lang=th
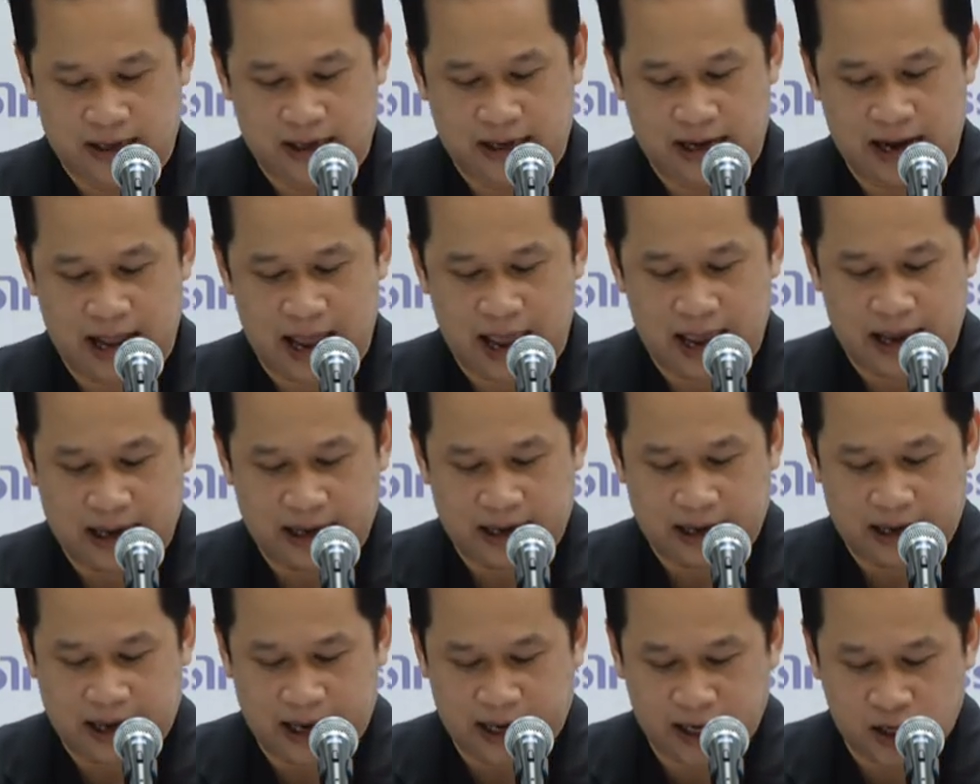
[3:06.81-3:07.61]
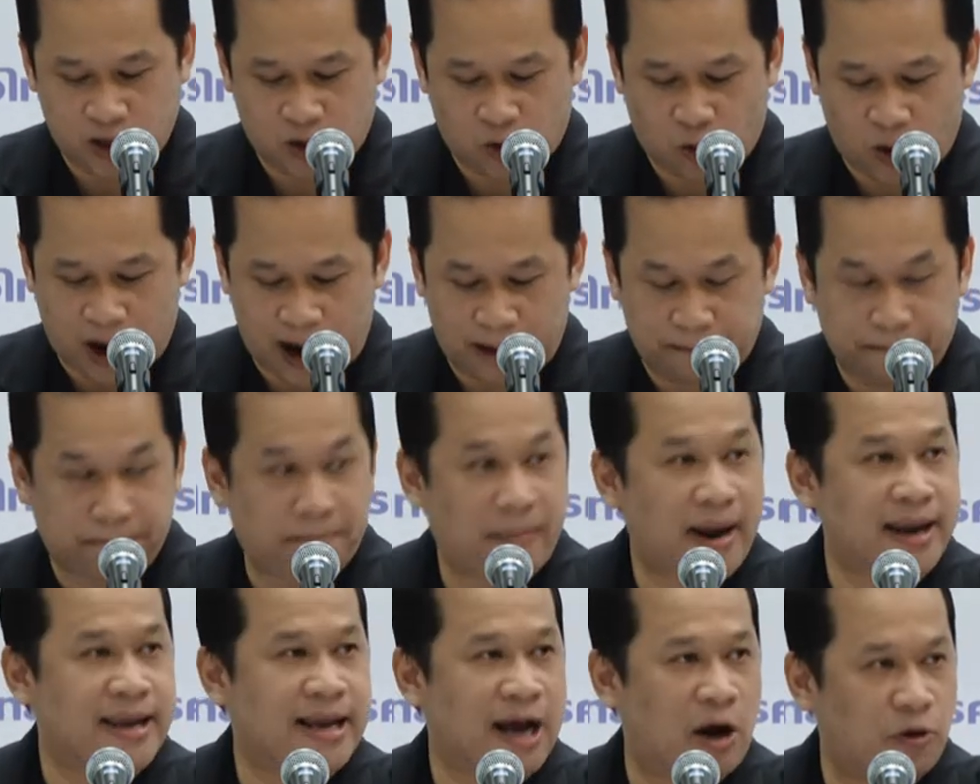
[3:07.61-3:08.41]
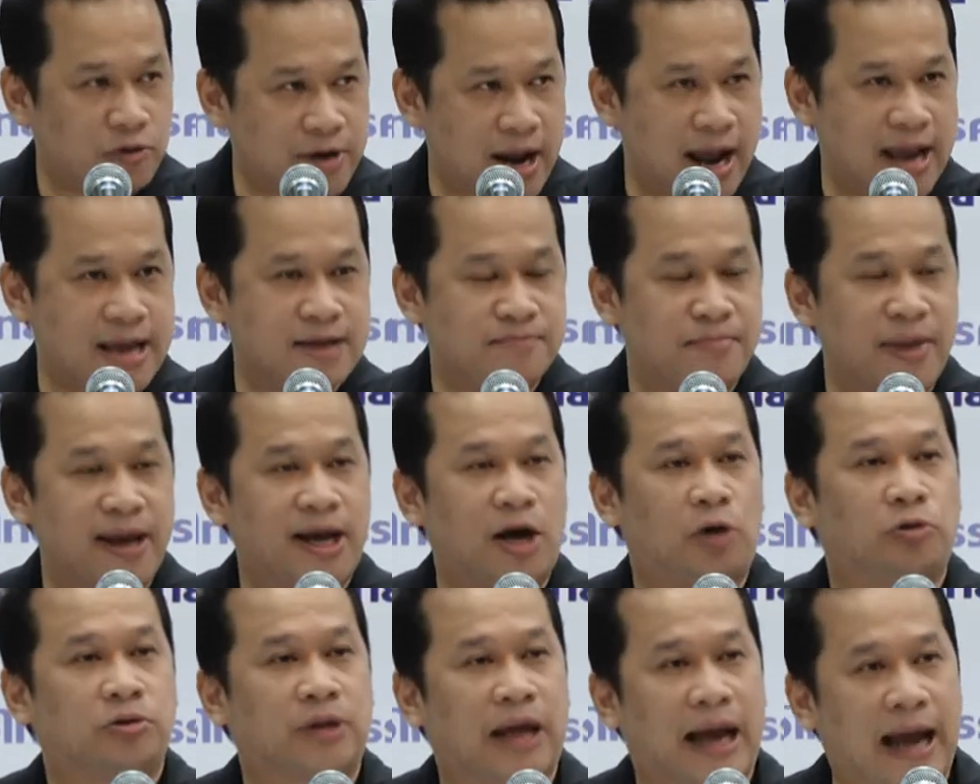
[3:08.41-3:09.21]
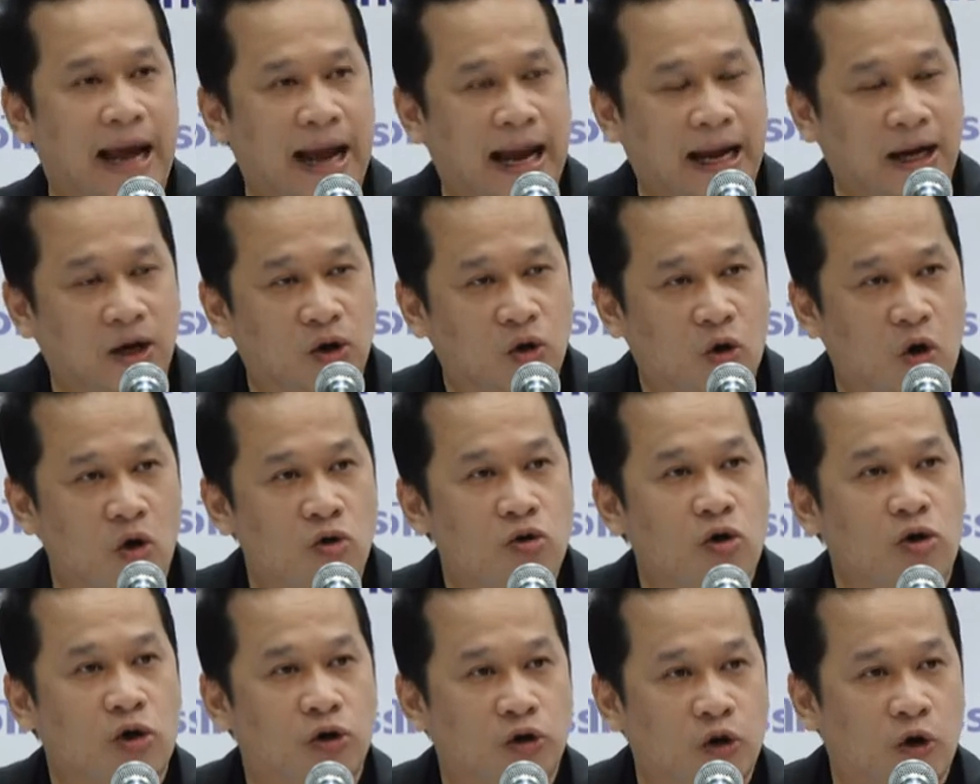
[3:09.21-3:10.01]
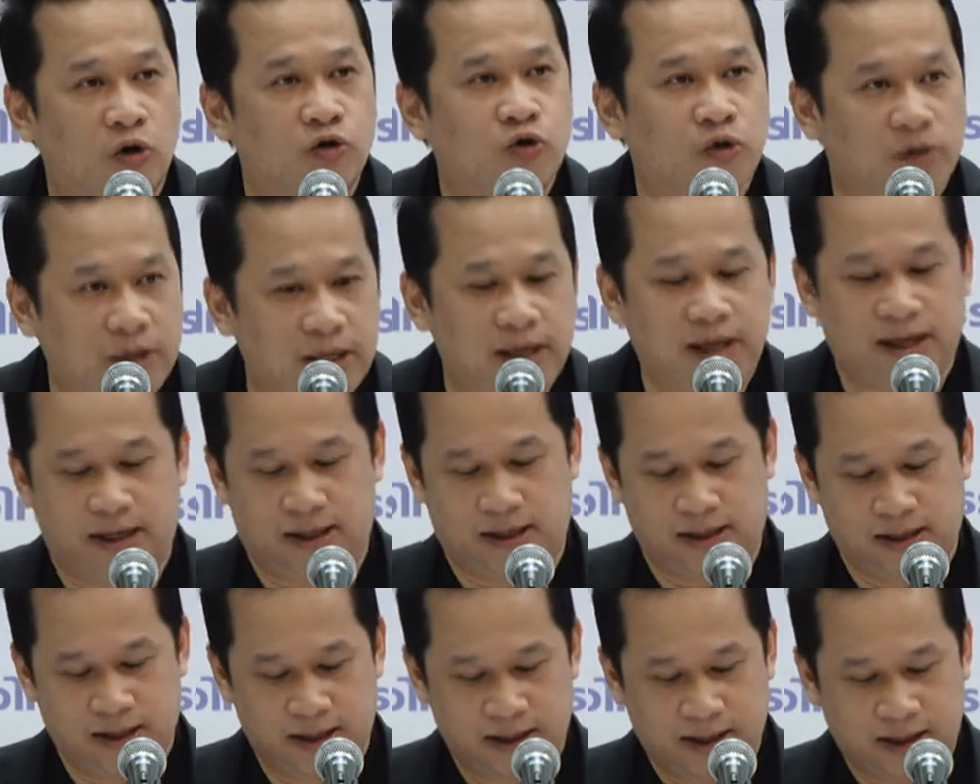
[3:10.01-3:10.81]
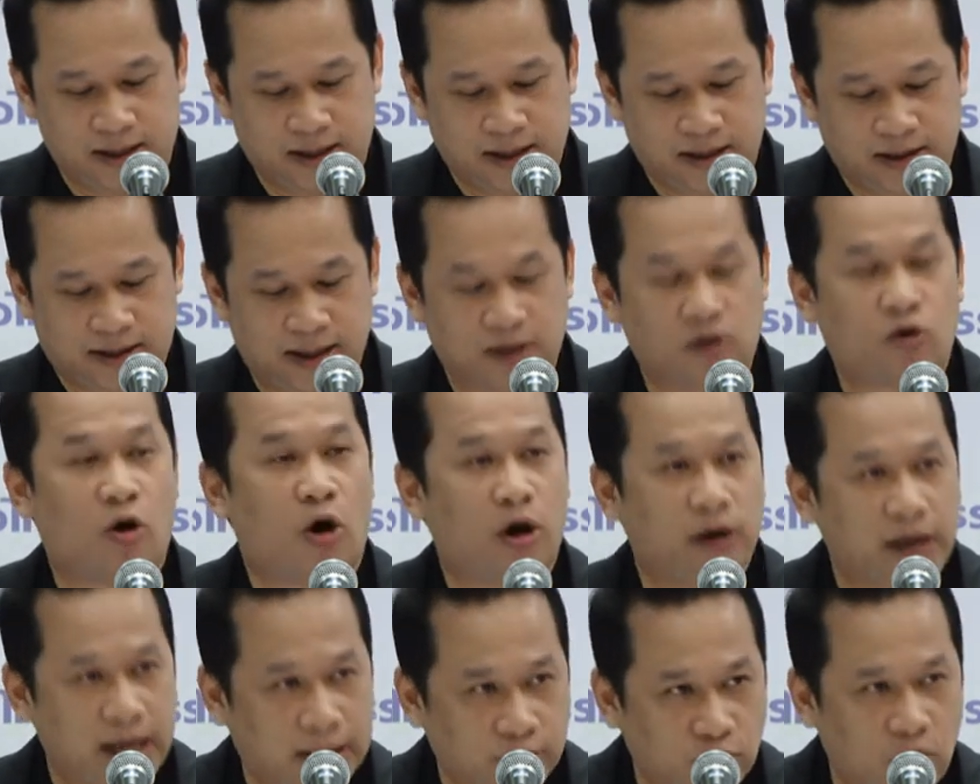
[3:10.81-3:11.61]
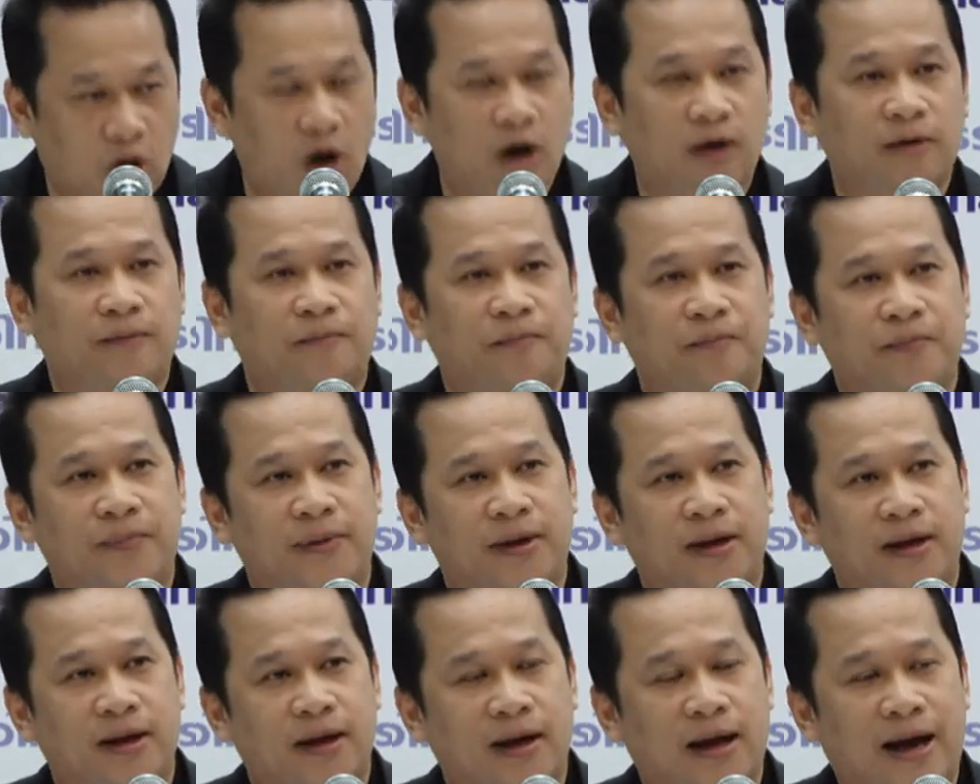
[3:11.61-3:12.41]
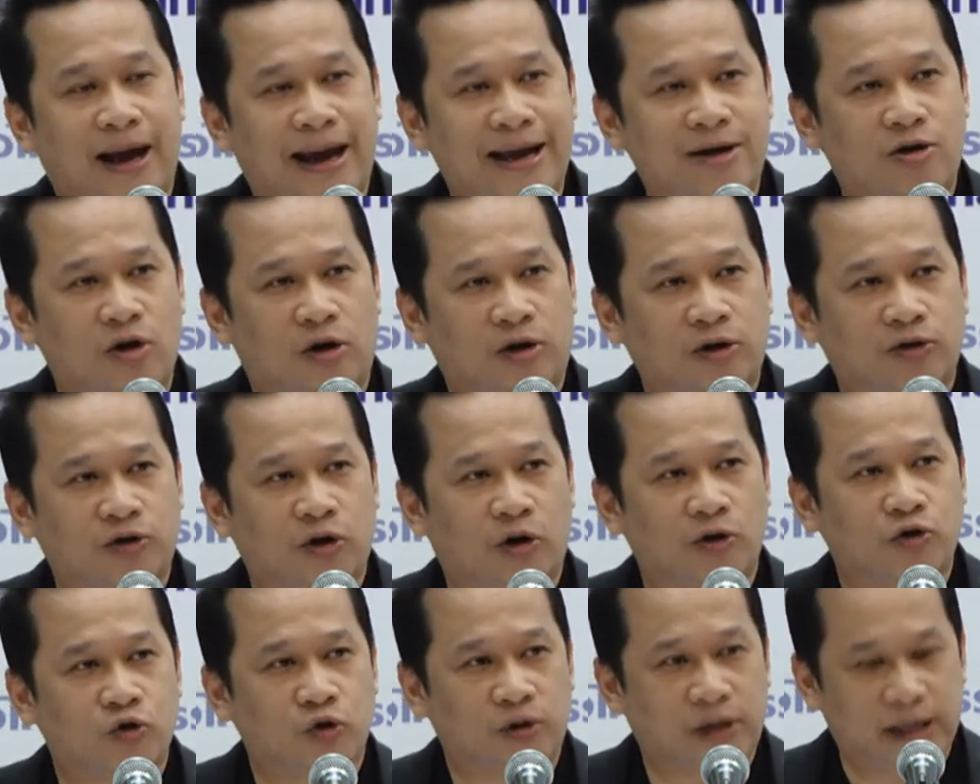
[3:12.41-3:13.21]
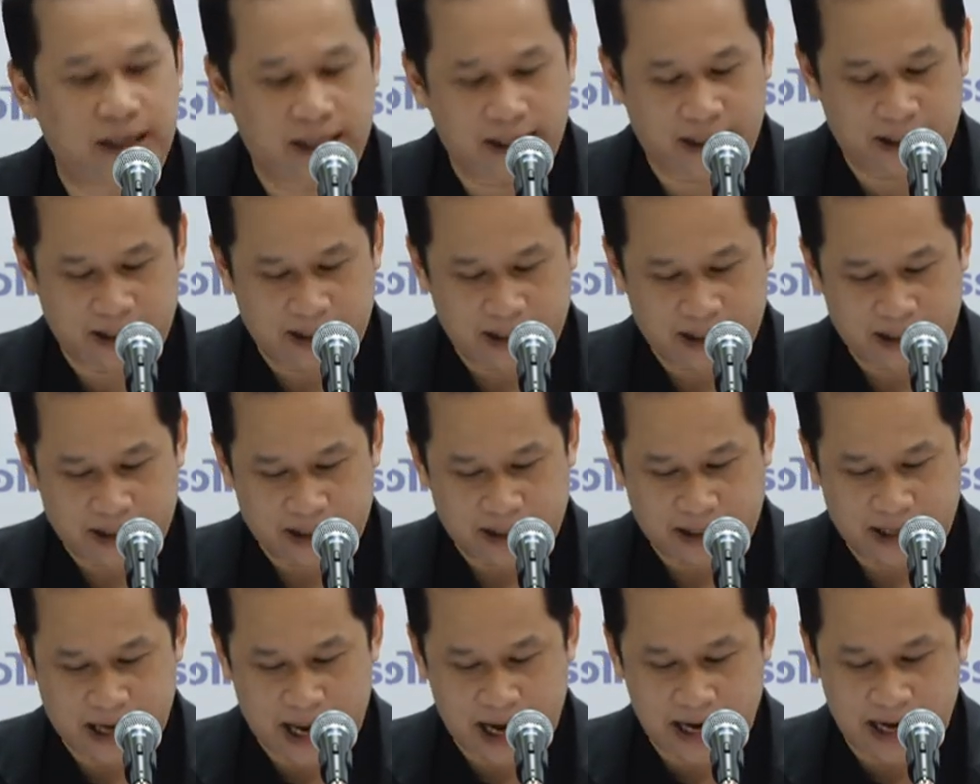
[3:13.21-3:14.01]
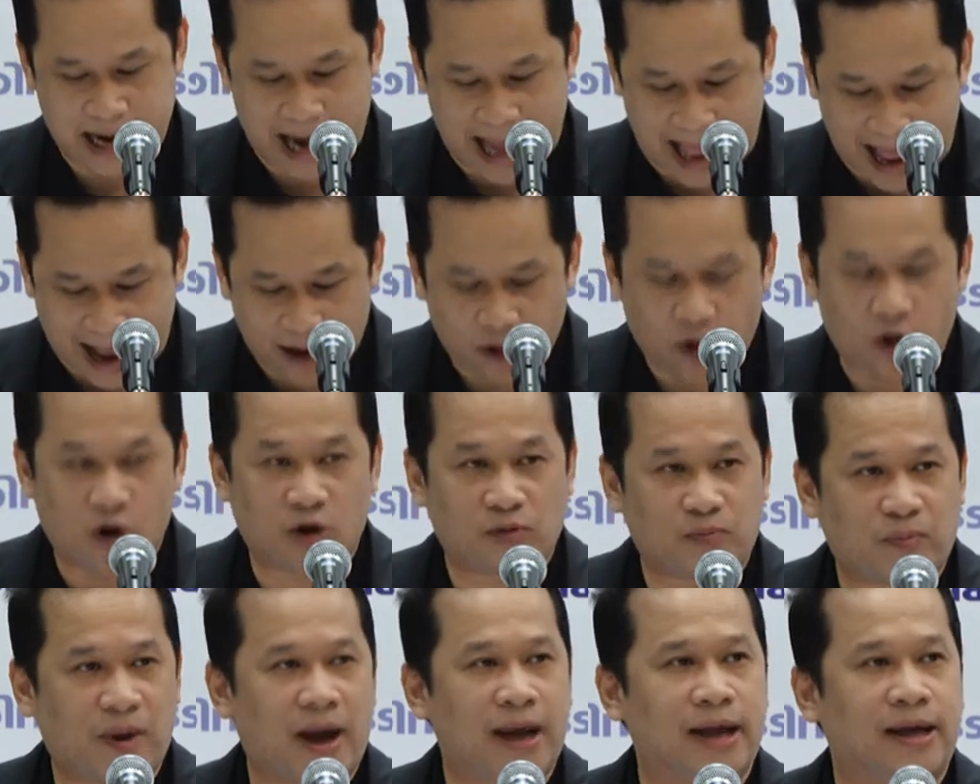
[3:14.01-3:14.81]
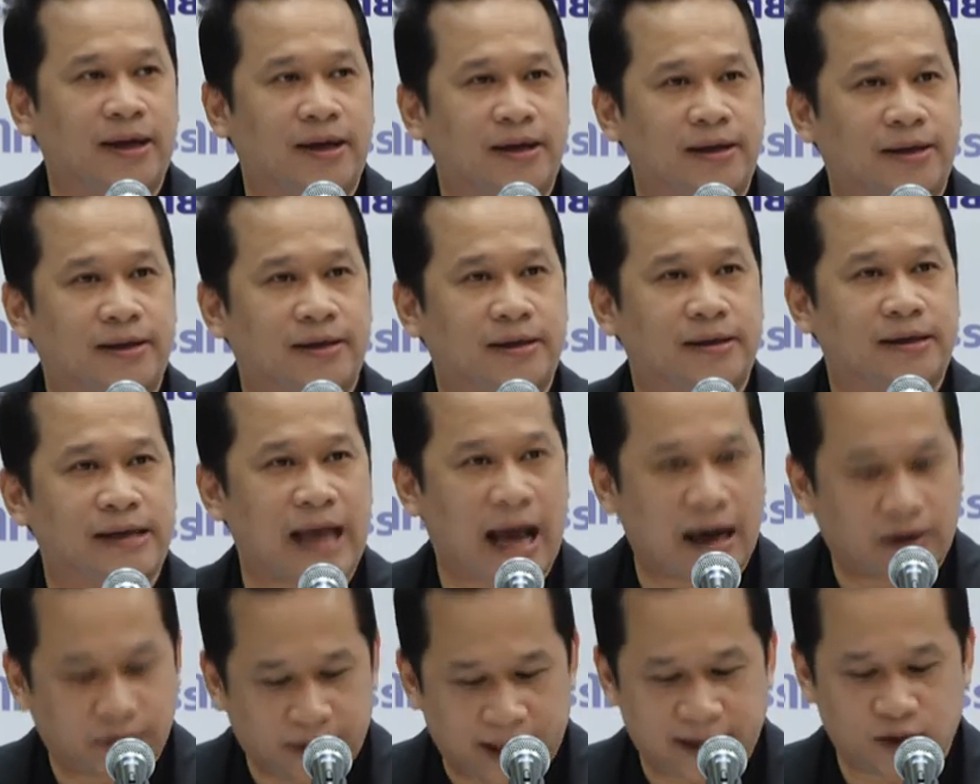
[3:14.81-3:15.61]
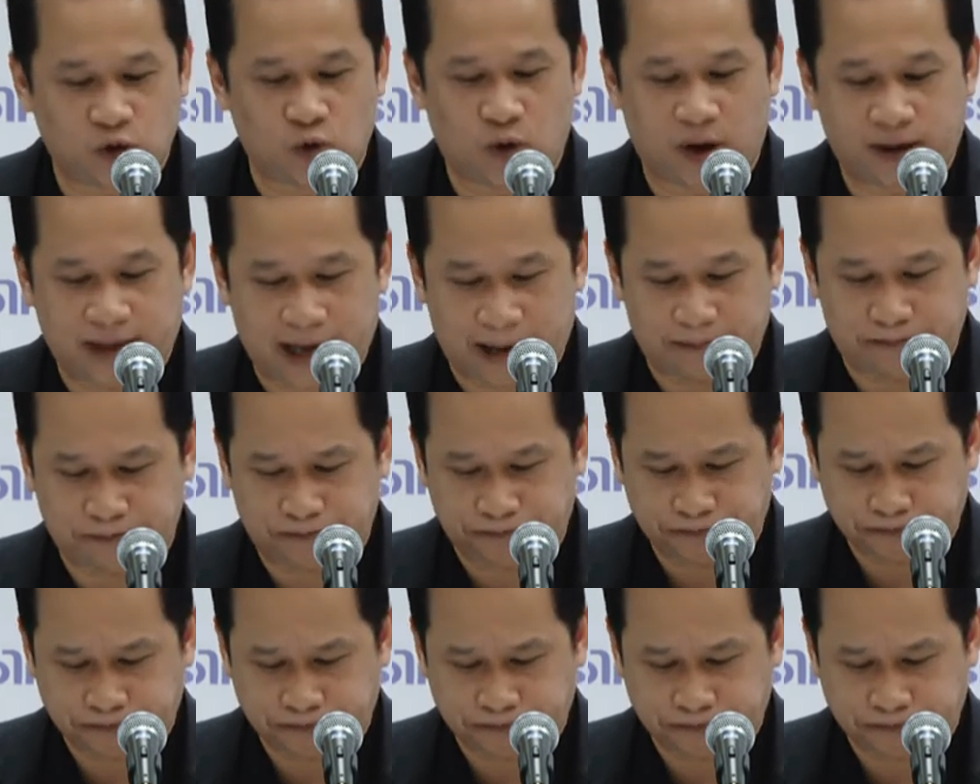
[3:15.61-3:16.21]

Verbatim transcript: และเห็นความไม่เอาไหนไม่เข้าท่าของกกตชุดนี้ จึงขอเรียกร้องให้กกตชุดนี้ได้ลาออกไปอย่างเร่งด่วนครับ